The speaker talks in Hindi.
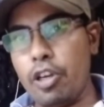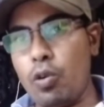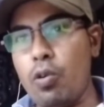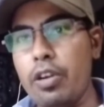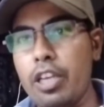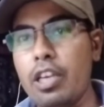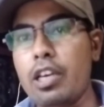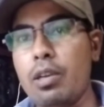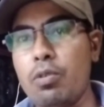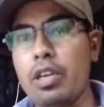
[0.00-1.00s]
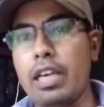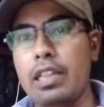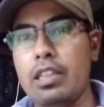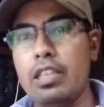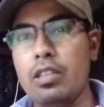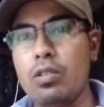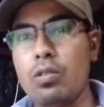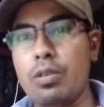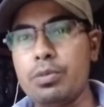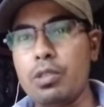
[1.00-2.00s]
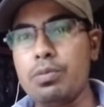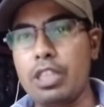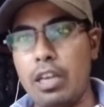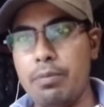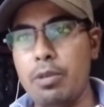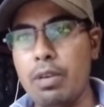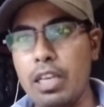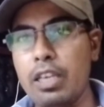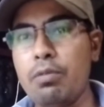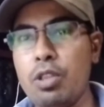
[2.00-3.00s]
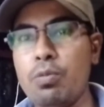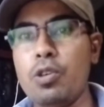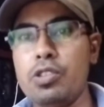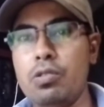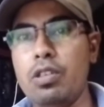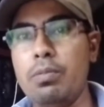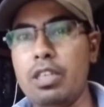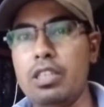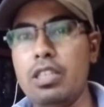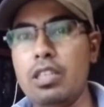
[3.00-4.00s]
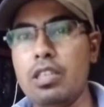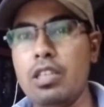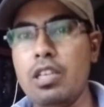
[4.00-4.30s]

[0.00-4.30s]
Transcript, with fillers: रिकॉर्डिंग अगर वो डालते तो कम से कम सामने वाले की भी तो वॉइस सुननी पड़ती ना